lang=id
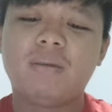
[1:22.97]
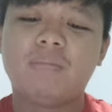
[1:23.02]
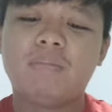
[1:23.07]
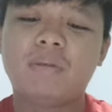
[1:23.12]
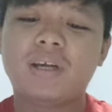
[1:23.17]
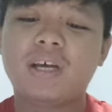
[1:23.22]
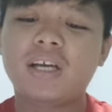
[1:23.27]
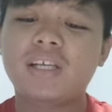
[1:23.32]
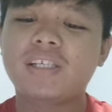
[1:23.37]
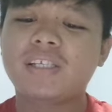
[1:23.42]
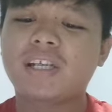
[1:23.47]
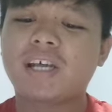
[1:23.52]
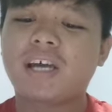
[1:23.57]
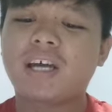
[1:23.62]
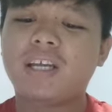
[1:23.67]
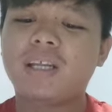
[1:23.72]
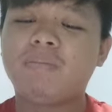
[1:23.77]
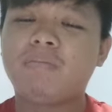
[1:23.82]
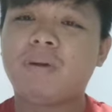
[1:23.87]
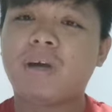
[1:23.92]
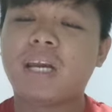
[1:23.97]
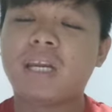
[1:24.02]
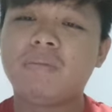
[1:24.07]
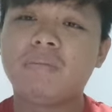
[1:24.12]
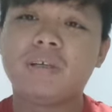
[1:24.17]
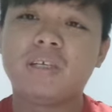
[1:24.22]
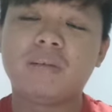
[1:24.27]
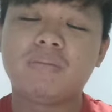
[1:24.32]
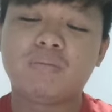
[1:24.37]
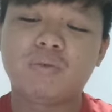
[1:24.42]
Bekas ahli
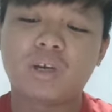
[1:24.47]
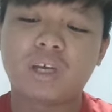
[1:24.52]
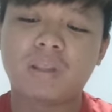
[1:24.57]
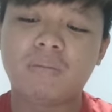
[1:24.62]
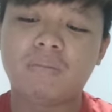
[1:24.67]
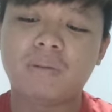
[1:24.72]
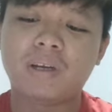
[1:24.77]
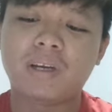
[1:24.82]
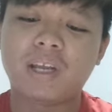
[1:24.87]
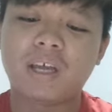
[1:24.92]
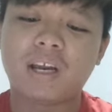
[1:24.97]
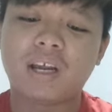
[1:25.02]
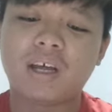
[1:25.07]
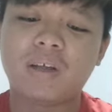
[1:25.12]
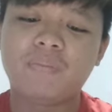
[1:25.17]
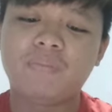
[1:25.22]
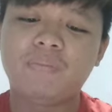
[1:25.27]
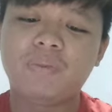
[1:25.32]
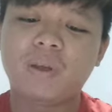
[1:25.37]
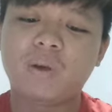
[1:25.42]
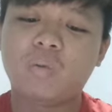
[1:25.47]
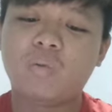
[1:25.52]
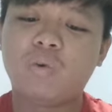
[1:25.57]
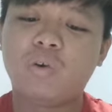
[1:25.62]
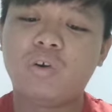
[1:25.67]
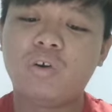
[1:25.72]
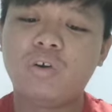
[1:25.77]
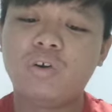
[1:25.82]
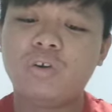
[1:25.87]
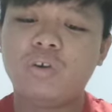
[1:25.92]
parlimen Bukit Bendera,
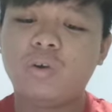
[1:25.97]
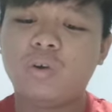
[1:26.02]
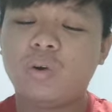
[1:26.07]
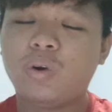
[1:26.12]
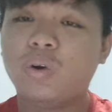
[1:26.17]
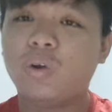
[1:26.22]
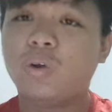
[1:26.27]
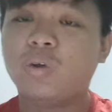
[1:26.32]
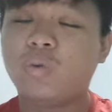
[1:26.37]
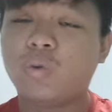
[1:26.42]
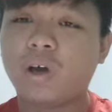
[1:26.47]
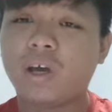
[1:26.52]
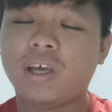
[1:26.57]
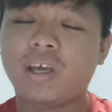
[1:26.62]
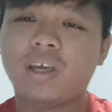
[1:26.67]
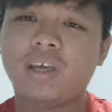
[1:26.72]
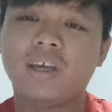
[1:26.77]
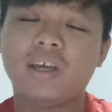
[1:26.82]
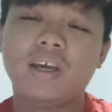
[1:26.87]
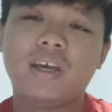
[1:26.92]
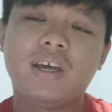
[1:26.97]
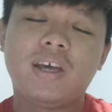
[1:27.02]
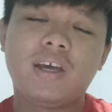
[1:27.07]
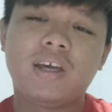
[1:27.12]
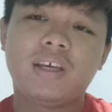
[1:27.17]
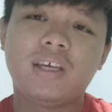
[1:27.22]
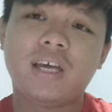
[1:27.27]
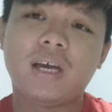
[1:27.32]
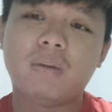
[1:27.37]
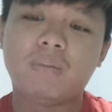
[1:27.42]
Wong Hon Wai,
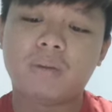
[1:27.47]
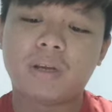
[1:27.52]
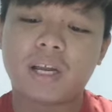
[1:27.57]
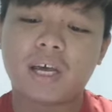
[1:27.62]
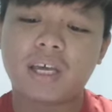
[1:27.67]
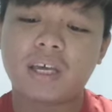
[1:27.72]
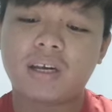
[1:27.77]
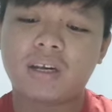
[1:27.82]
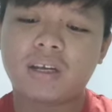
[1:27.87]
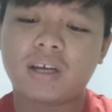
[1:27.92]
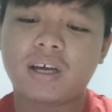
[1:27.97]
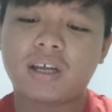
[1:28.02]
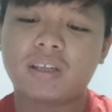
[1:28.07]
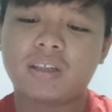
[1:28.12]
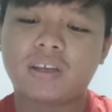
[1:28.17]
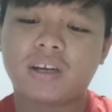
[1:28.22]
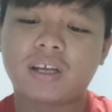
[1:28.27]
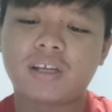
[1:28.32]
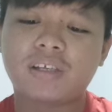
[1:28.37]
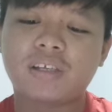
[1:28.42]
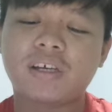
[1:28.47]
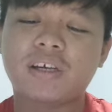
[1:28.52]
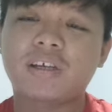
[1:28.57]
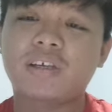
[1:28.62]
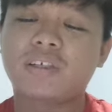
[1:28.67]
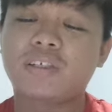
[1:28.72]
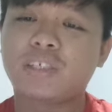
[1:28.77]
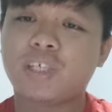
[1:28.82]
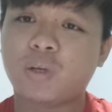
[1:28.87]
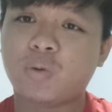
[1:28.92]
yang melahirkan rasa
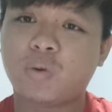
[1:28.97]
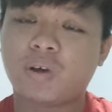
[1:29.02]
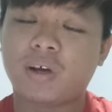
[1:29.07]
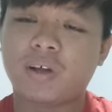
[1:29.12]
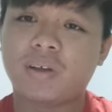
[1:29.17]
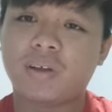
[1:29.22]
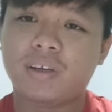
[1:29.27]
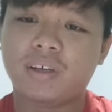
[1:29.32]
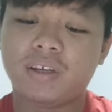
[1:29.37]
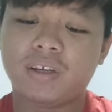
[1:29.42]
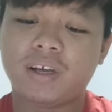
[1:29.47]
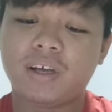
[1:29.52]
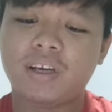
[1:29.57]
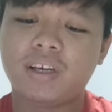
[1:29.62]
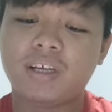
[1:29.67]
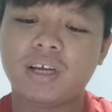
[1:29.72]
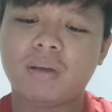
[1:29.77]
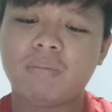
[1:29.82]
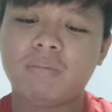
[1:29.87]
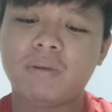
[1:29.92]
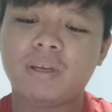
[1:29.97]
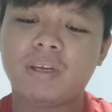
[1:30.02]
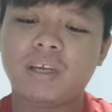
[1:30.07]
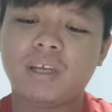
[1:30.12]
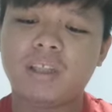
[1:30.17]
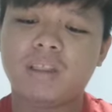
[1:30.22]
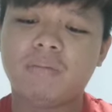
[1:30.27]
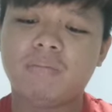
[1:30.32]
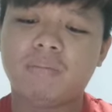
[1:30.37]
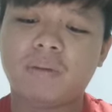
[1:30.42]
kecewa dengan
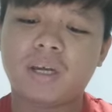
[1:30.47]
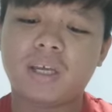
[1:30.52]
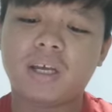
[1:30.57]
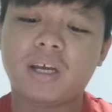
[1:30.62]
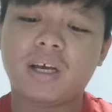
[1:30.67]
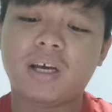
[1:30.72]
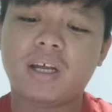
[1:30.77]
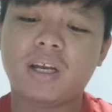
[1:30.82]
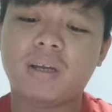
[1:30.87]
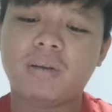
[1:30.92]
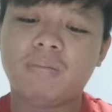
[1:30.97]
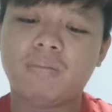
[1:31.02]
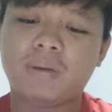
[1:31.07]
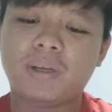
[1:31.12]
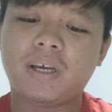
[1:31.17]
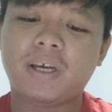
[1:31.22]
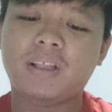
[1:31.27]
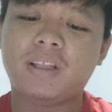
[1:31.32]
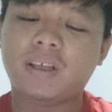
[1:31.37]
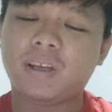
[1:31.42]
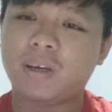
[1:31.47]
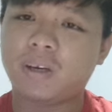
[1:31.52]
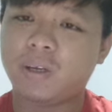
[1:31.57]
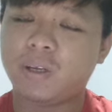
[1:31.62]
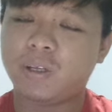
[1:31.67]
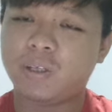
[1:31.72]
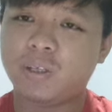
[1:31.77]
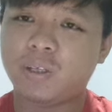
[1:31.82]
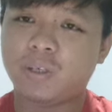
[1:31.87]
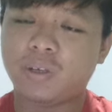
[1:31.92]
kabinet bayangan Perikatan
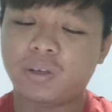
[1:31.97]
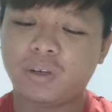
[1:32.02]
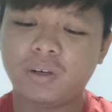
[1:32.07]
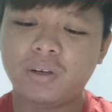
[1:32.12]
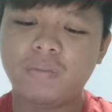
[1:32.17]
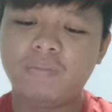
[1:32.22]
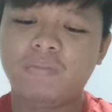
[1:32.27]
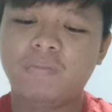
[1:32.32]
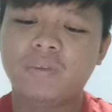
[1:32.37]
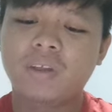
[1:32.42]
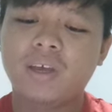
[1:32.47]
Nasional